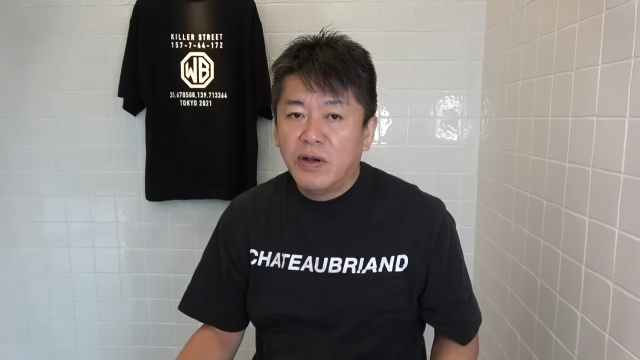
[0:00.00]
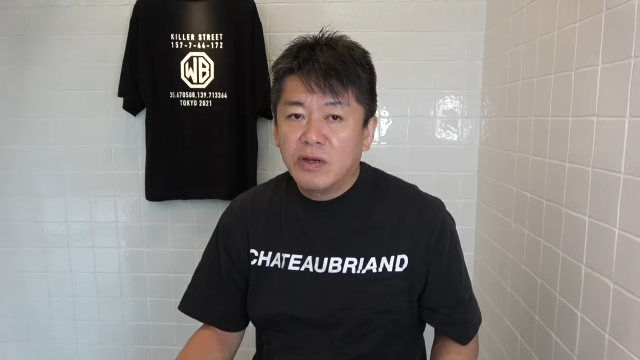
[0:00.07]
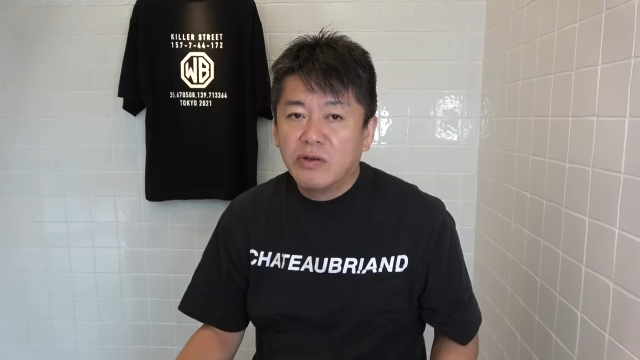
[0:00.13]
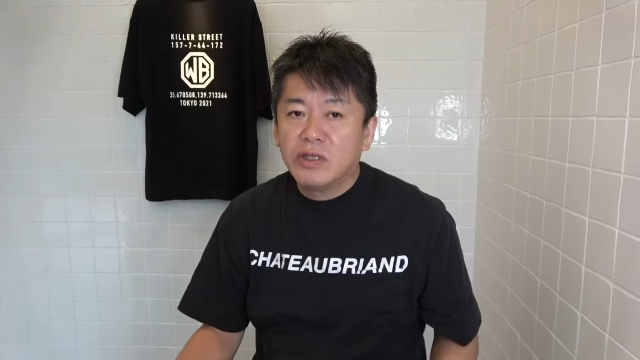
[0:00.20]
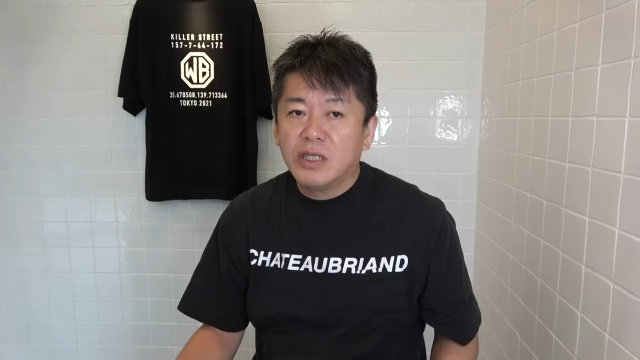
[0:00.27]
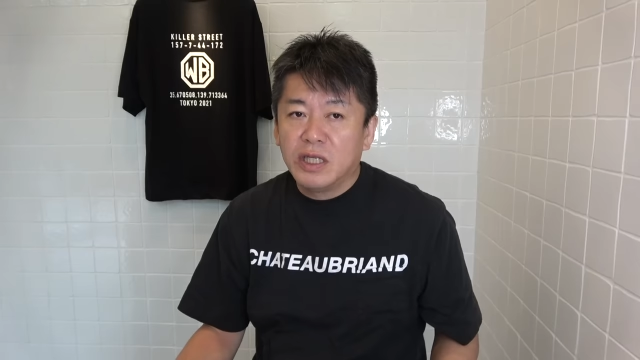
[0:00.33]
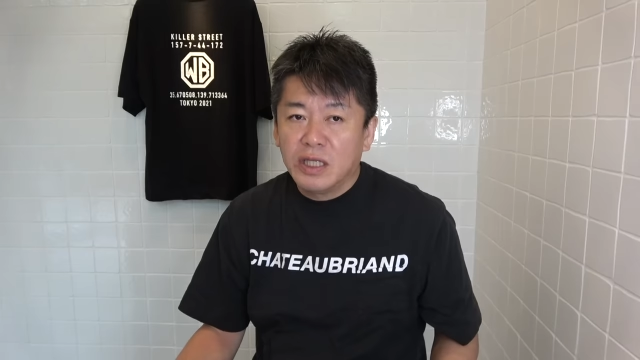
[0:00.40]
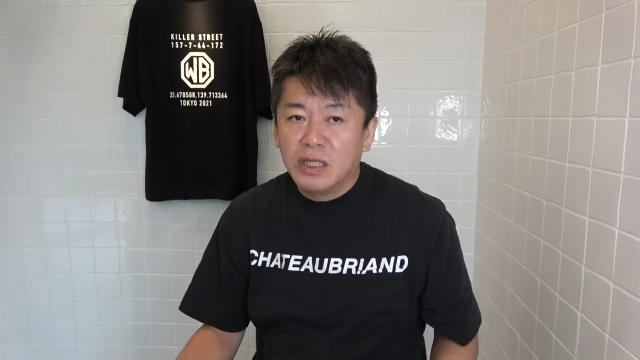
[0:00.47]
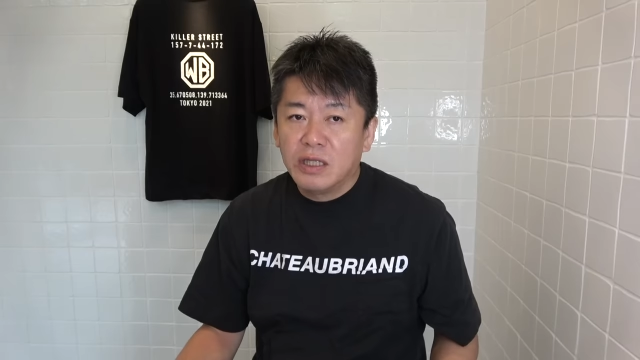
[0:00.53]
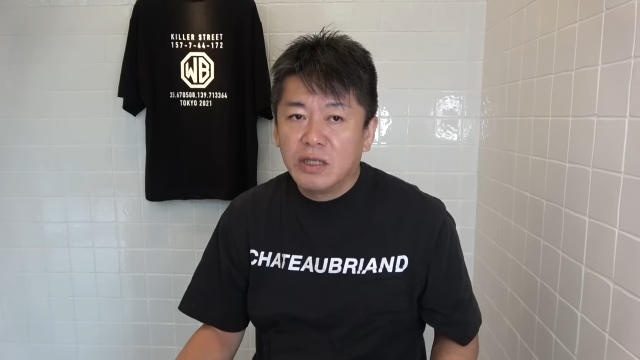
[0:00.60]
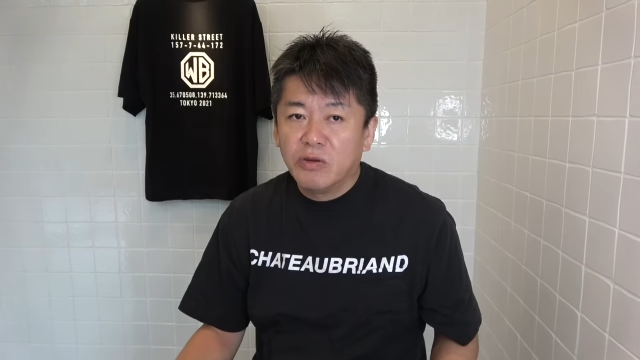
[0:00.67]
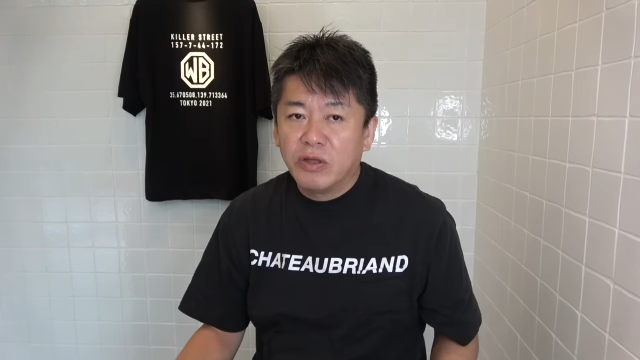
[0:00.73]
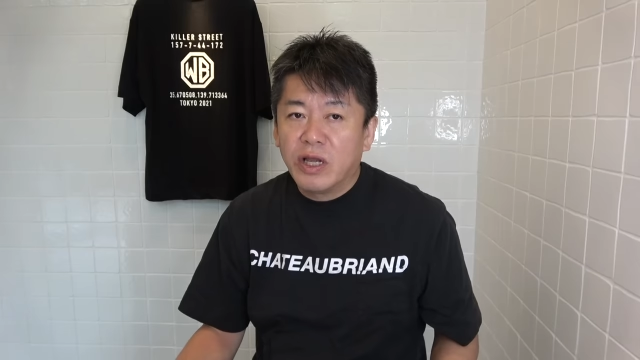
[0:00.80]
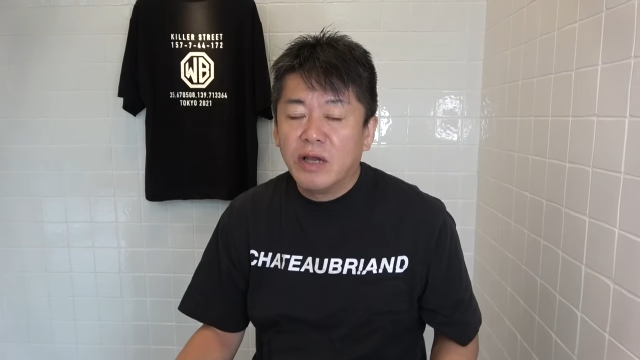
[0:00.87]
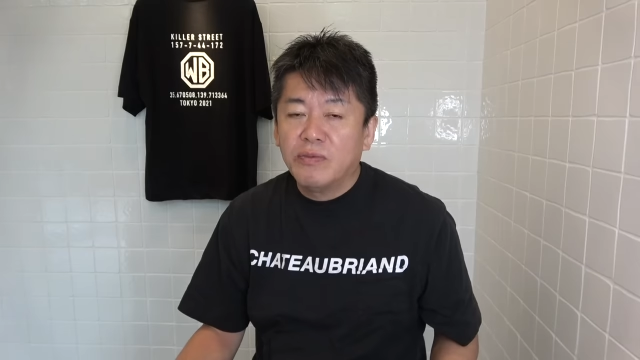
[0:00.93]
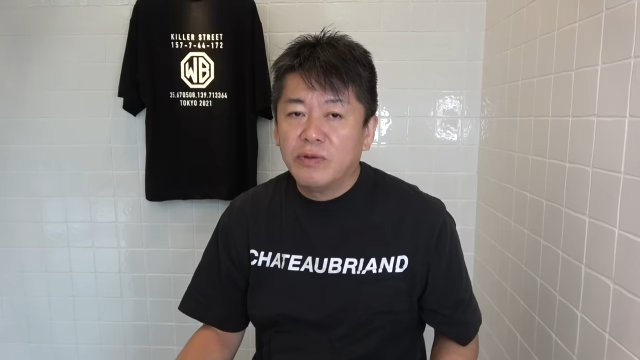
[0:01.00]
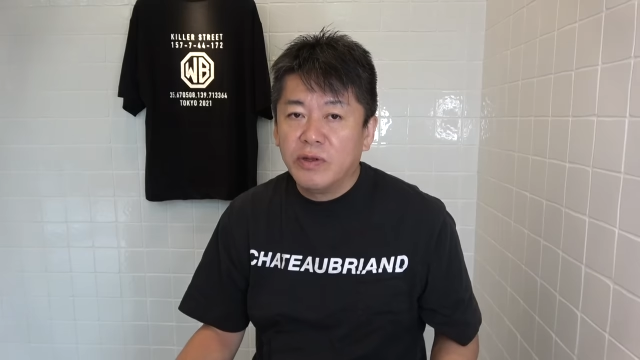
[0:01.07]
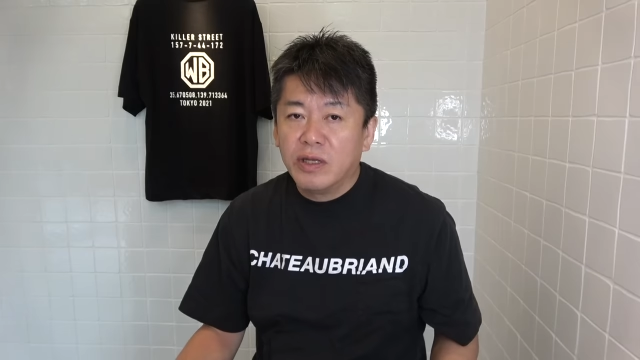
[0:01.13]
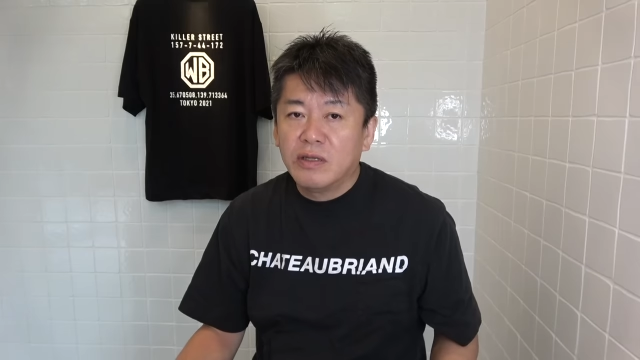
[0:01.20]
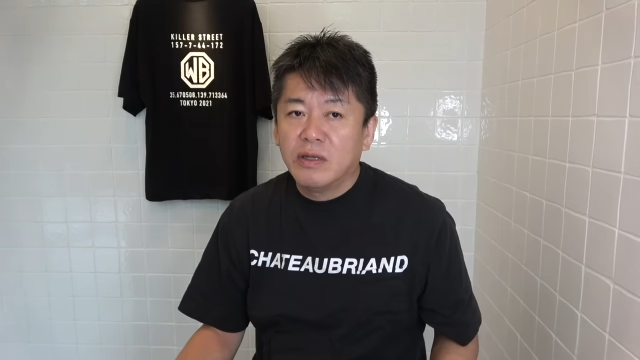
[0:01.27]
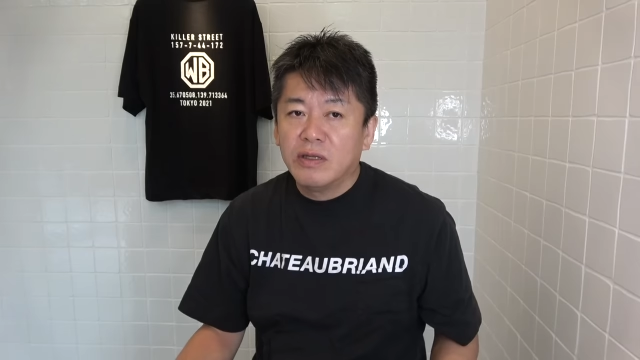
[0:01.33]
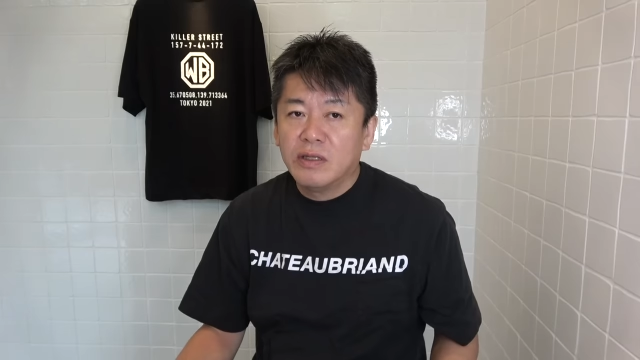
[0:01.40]
ワクチンのタイプの
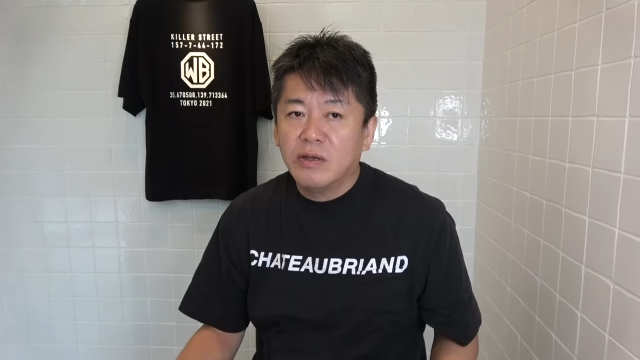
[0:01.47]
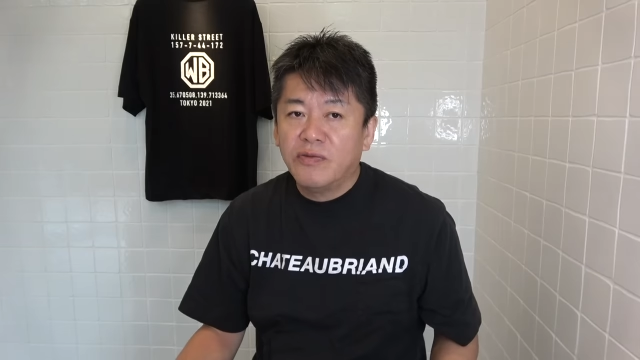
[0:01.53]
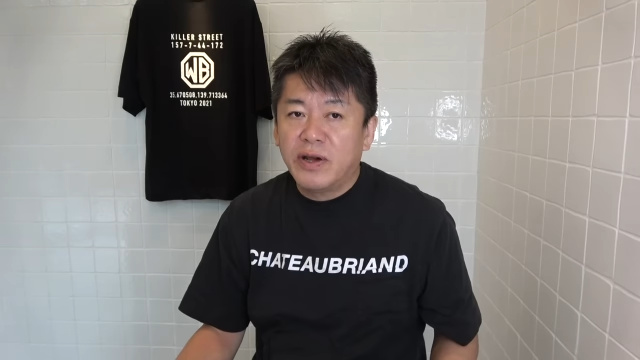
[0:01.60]
やつですね、